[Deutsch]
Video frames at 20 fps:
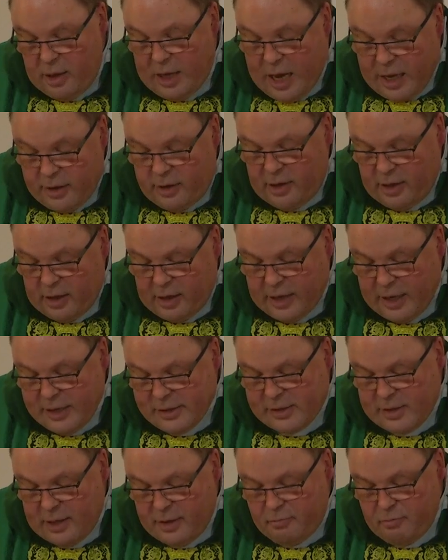
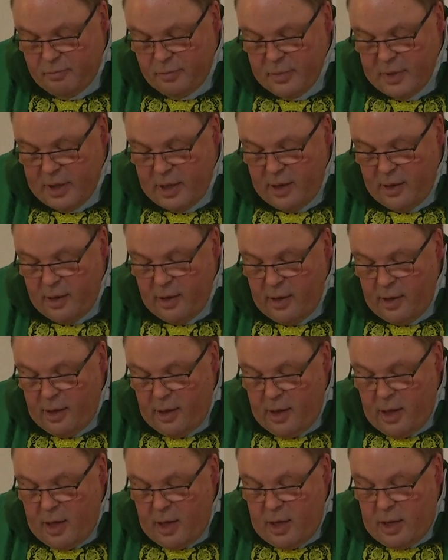Gartenkresse,
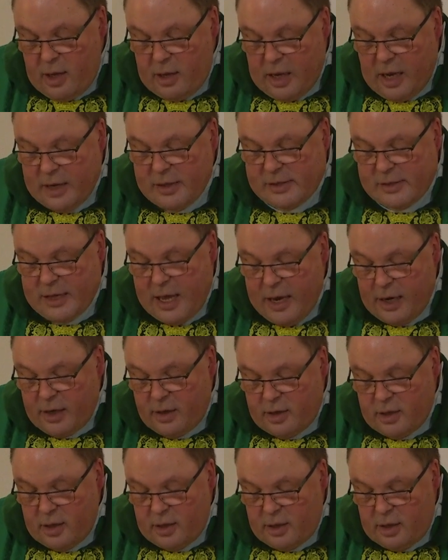dann
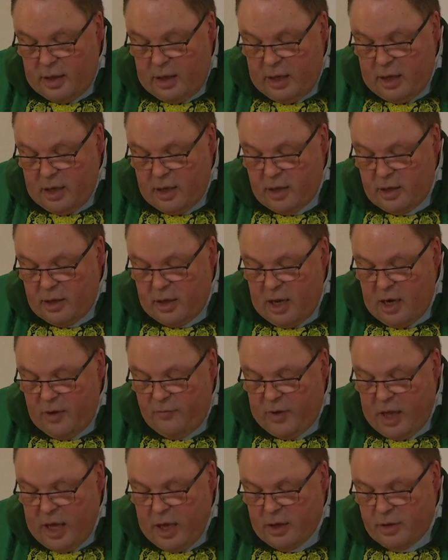zeigtet ihr
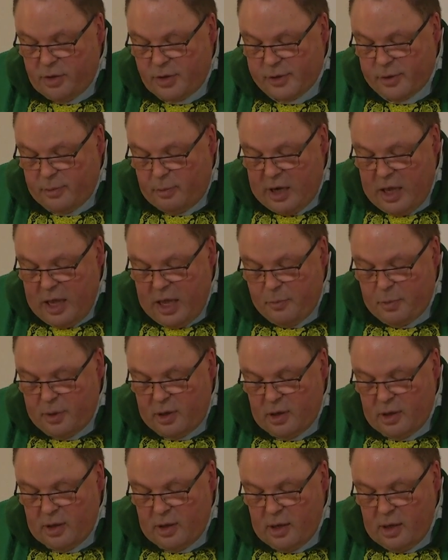den Weg zum
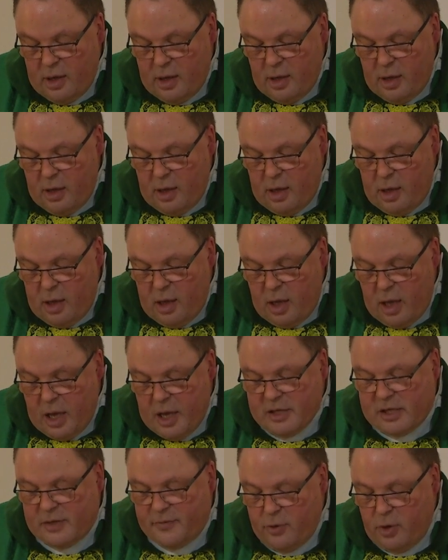Leben
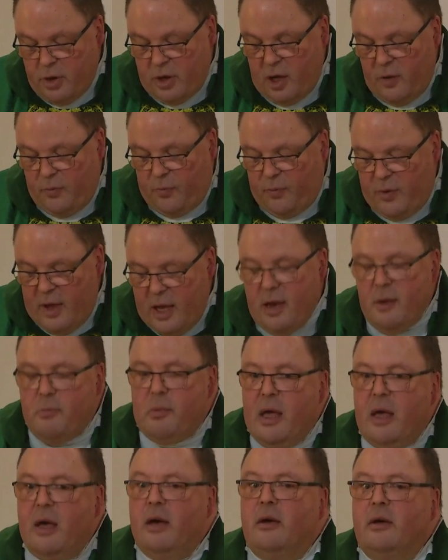es würde viel
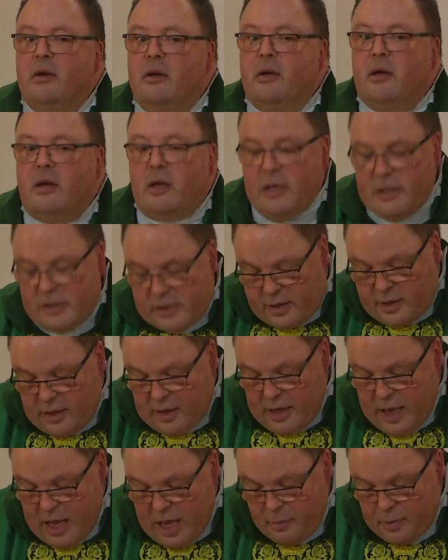mehr
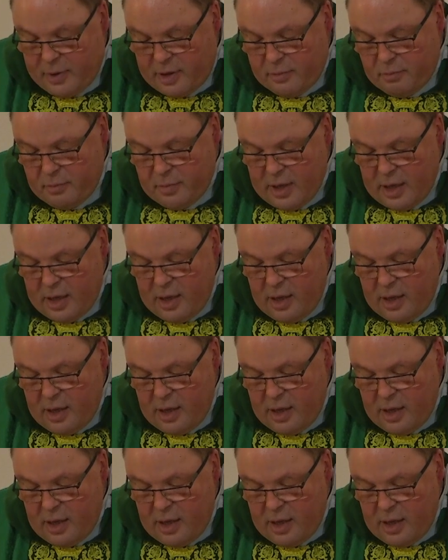Christen geben.